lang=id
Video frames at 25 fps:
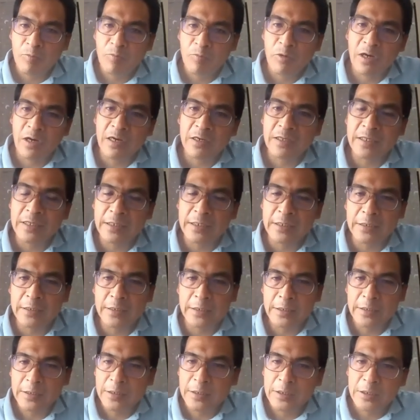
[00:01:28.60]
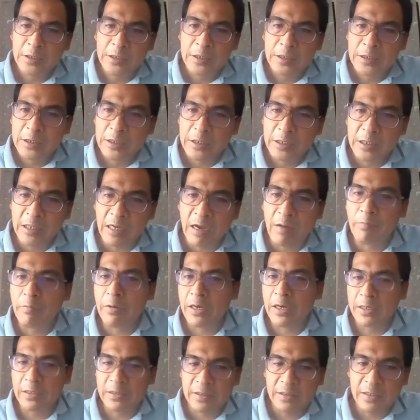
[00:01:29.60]
Berarti
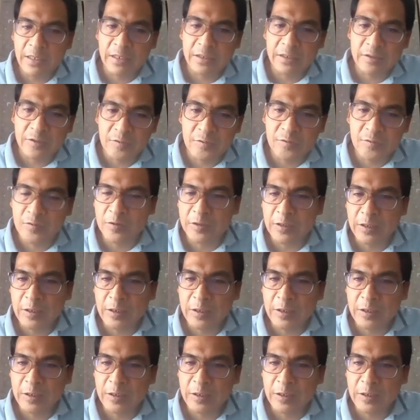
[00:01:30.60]
kabar tentang Yesus